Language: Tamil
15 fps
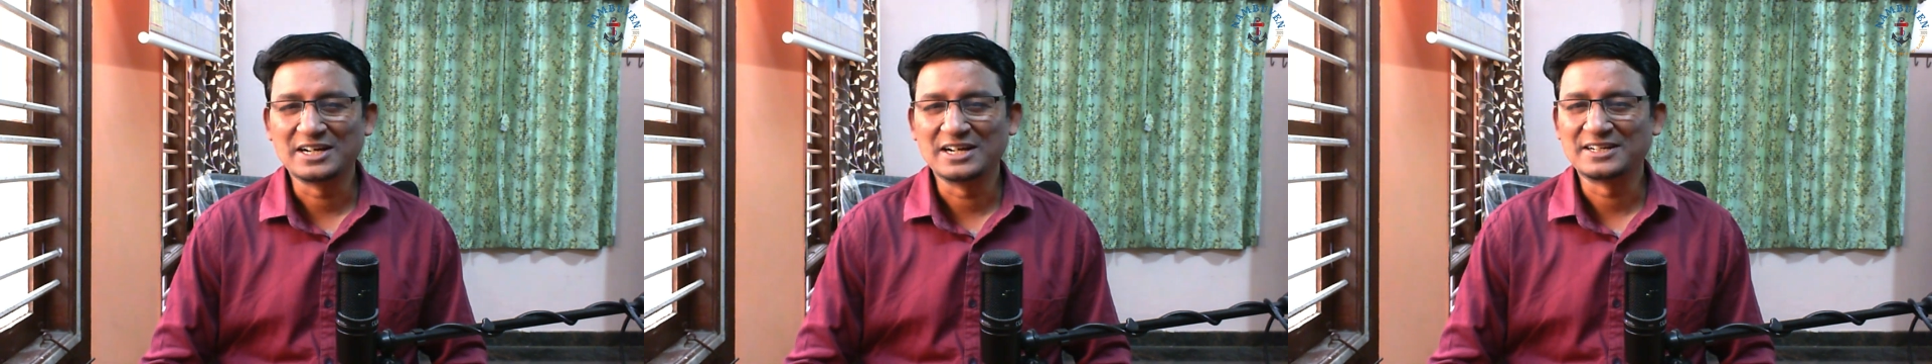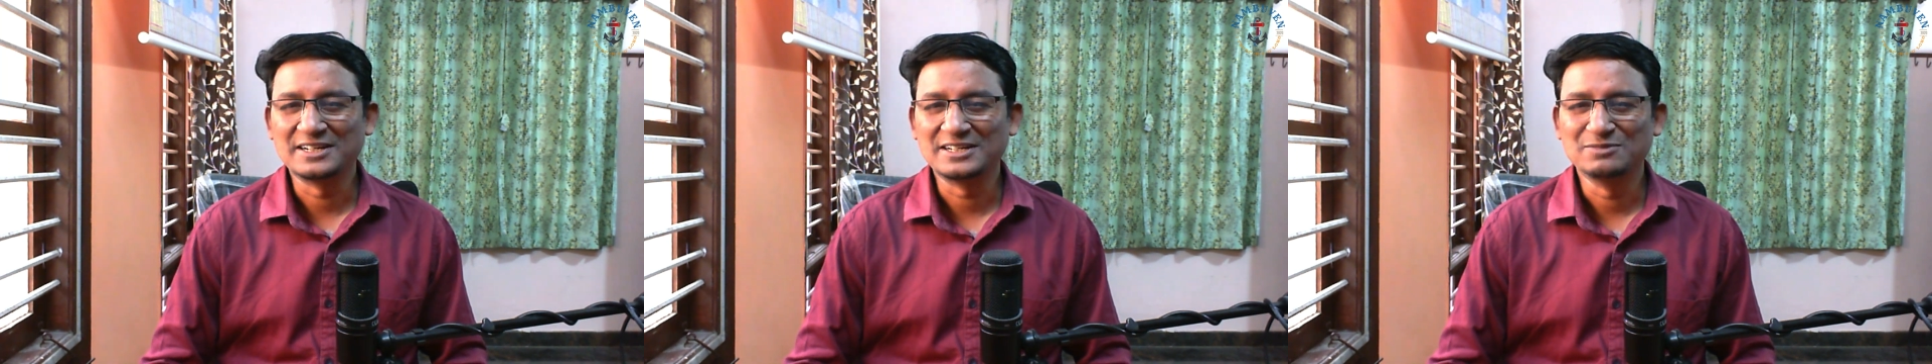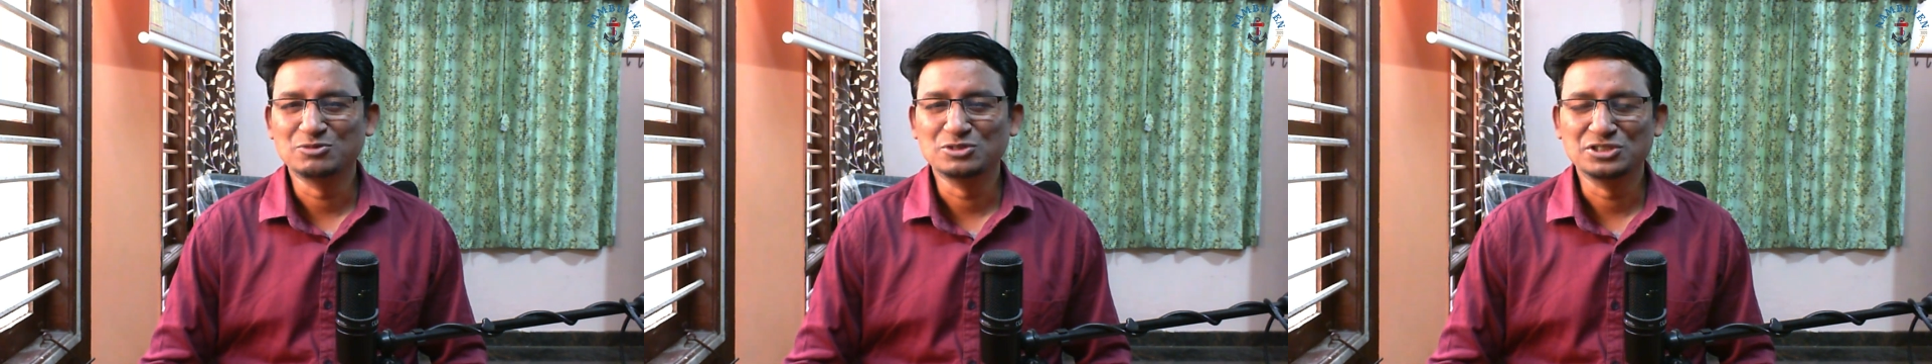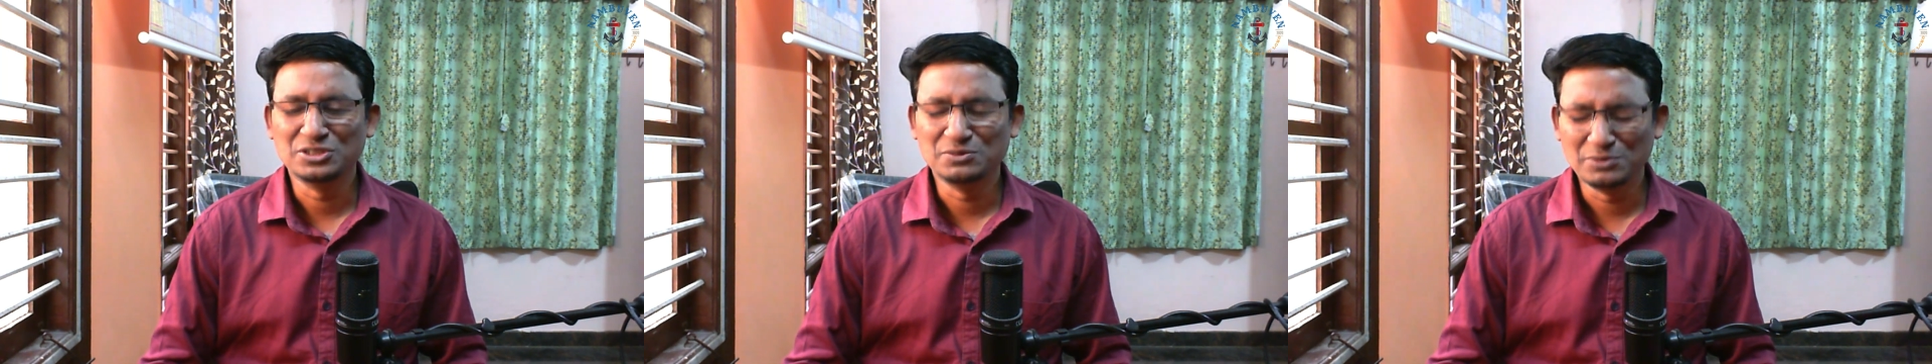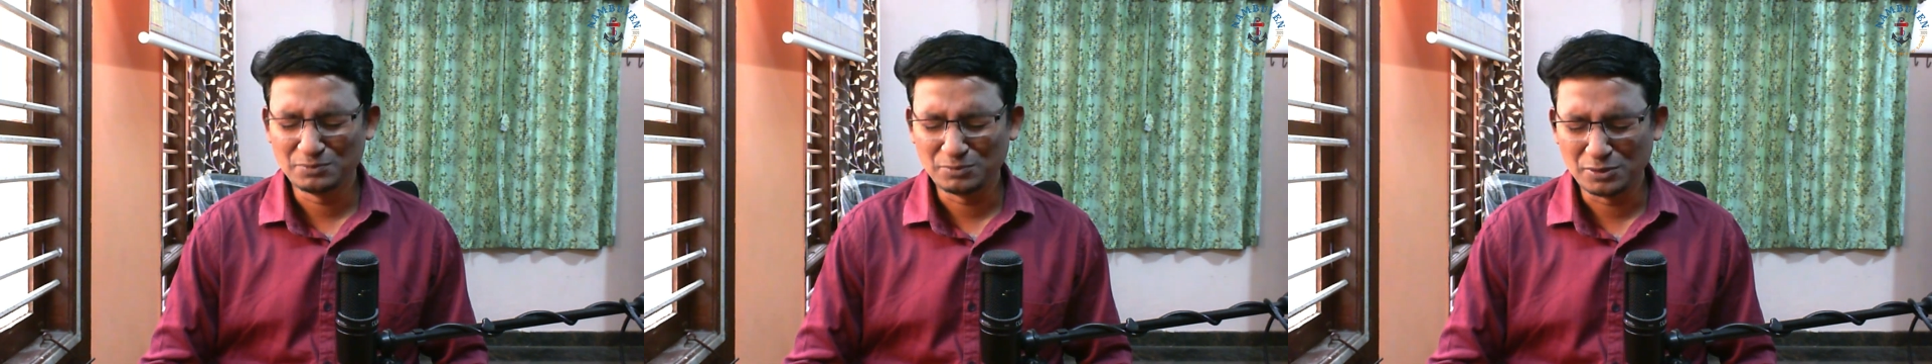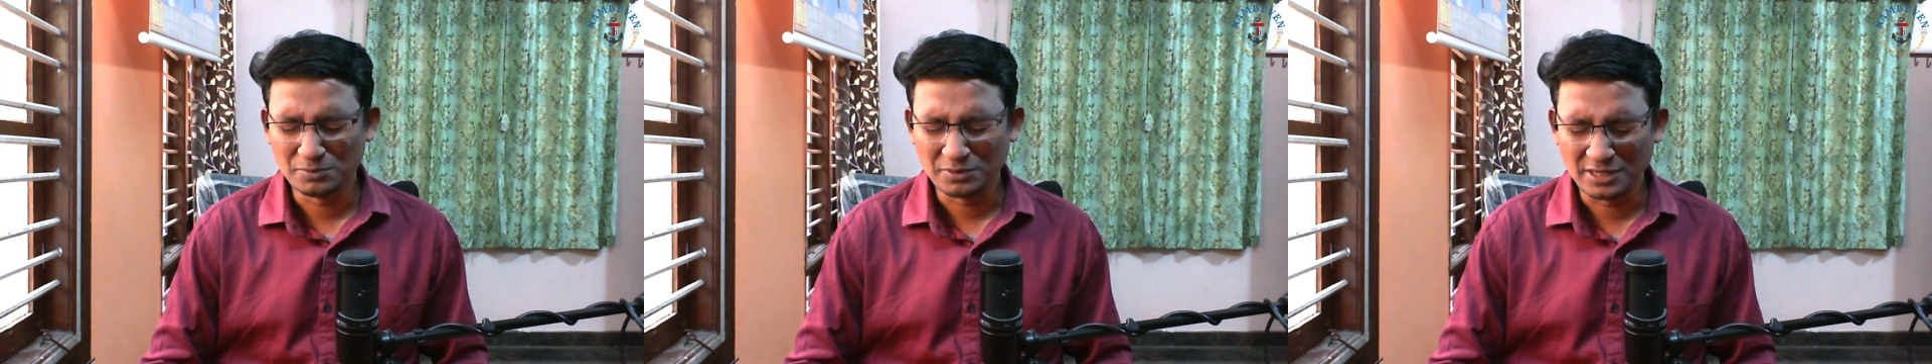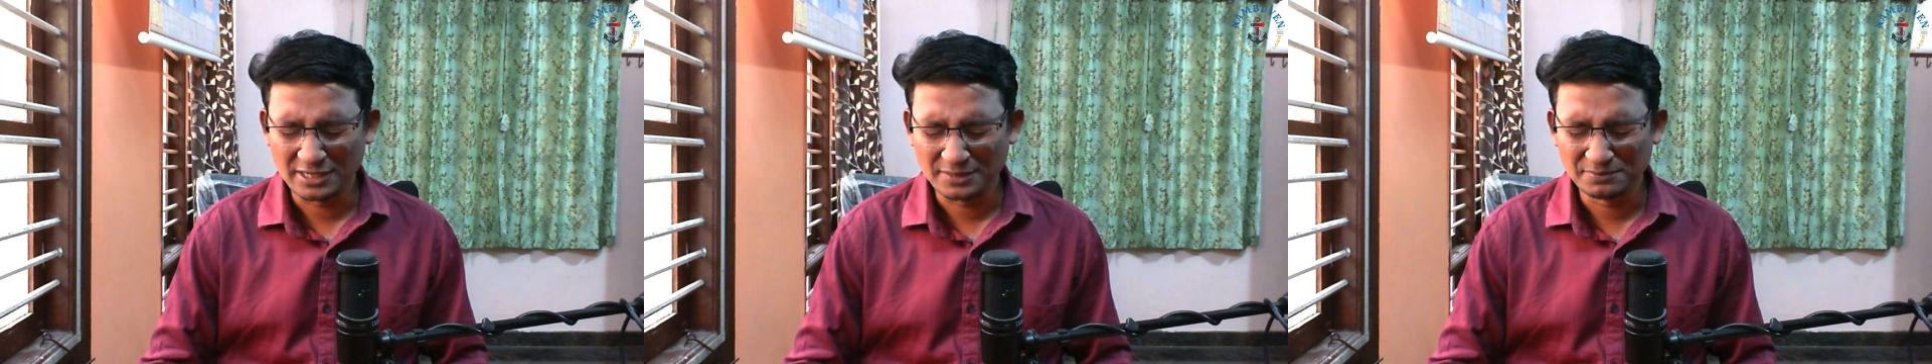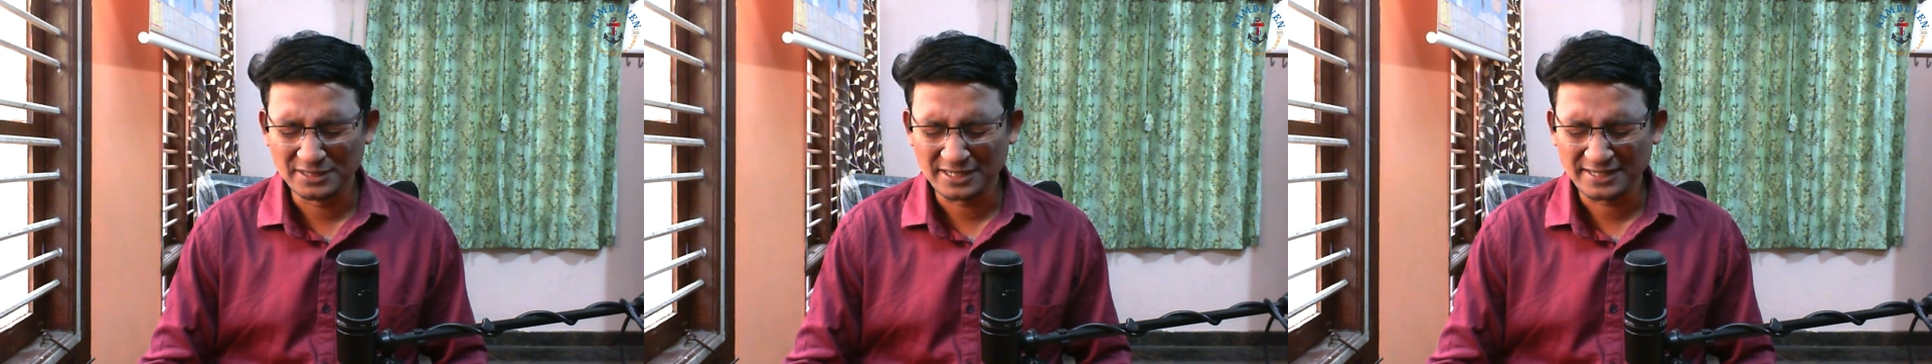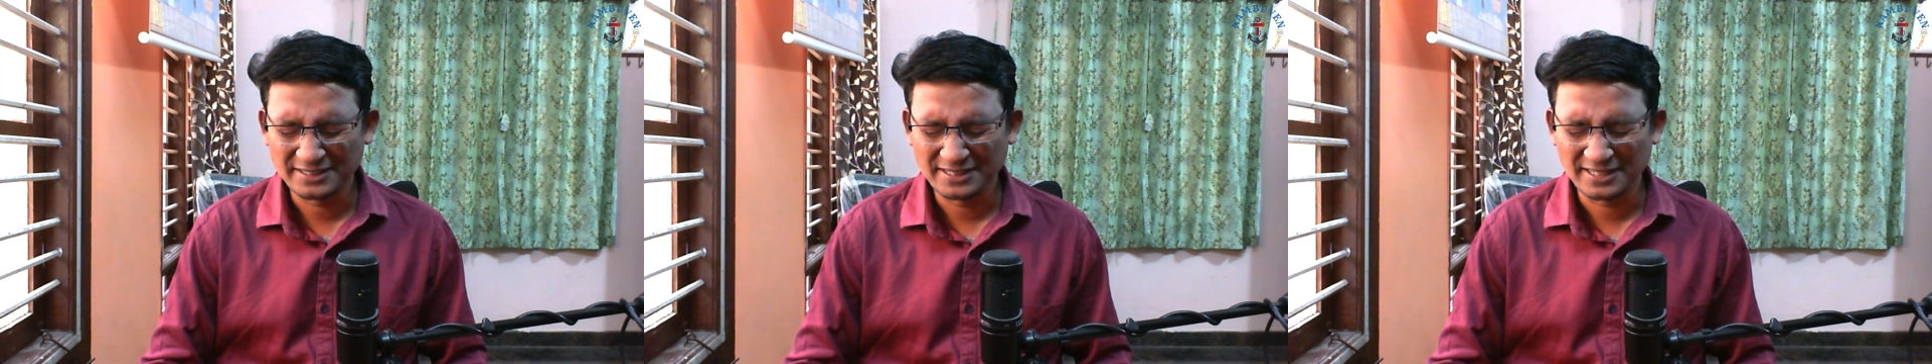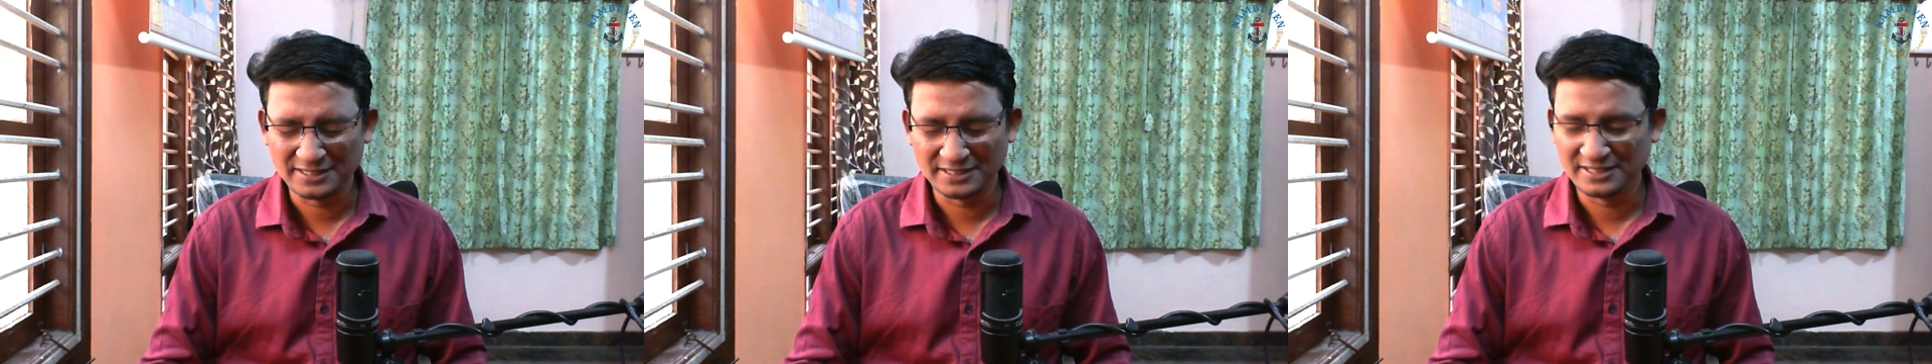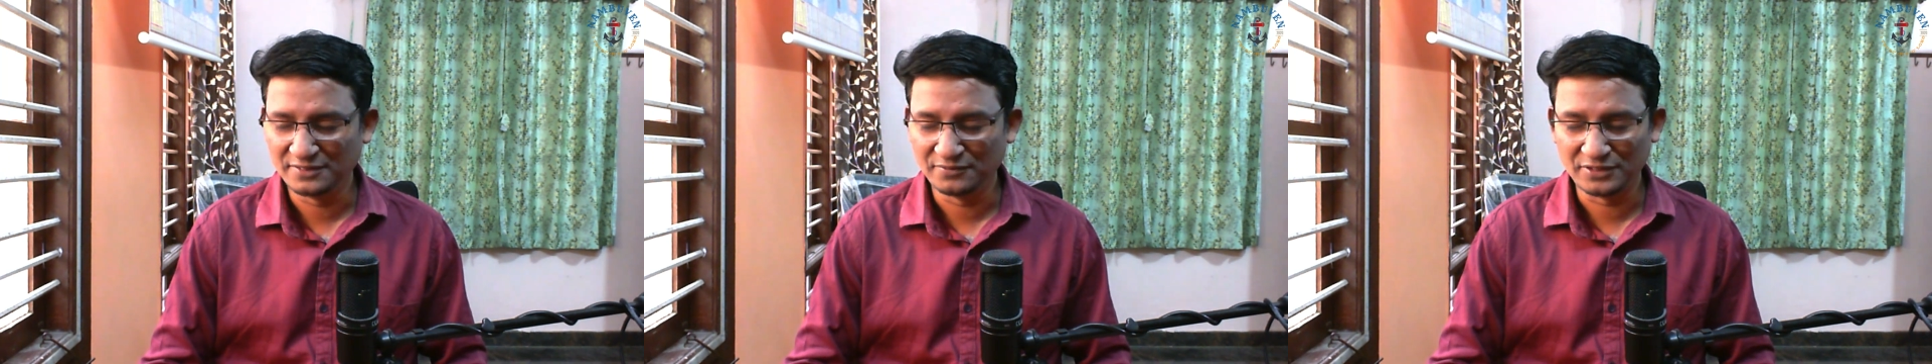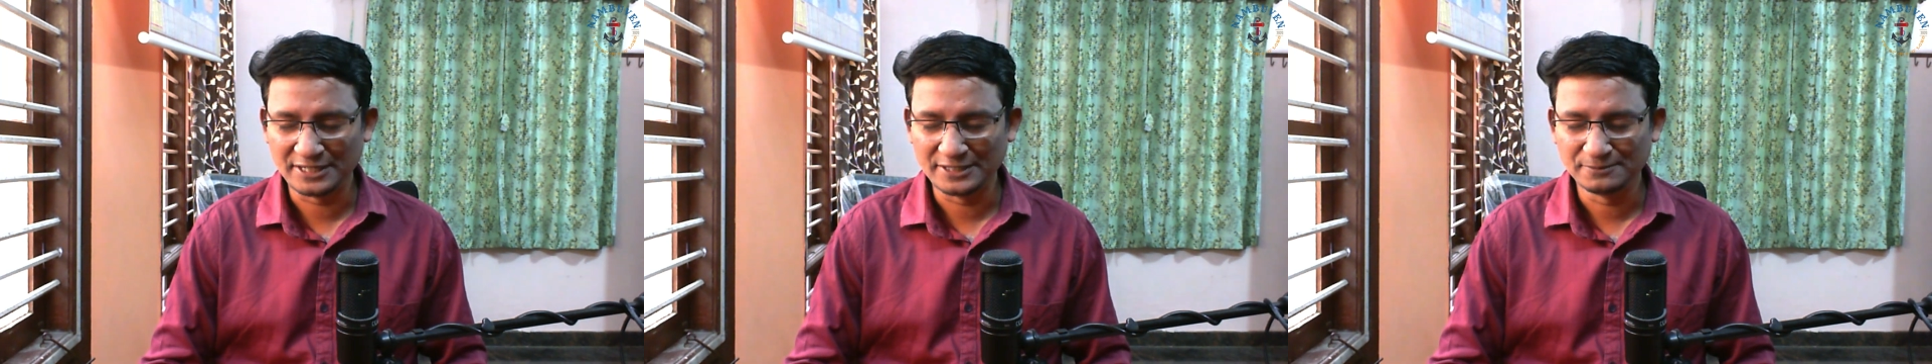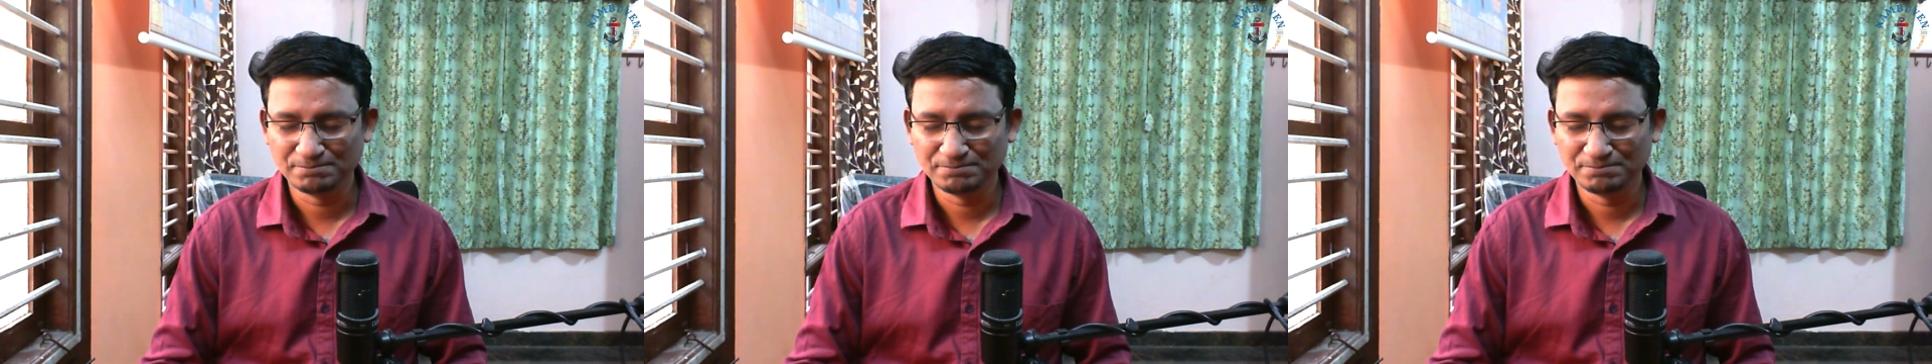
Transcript: கண்களை மூடி ஜபிப்போம் கனம் நிறைந்த எங்கள் தேவனை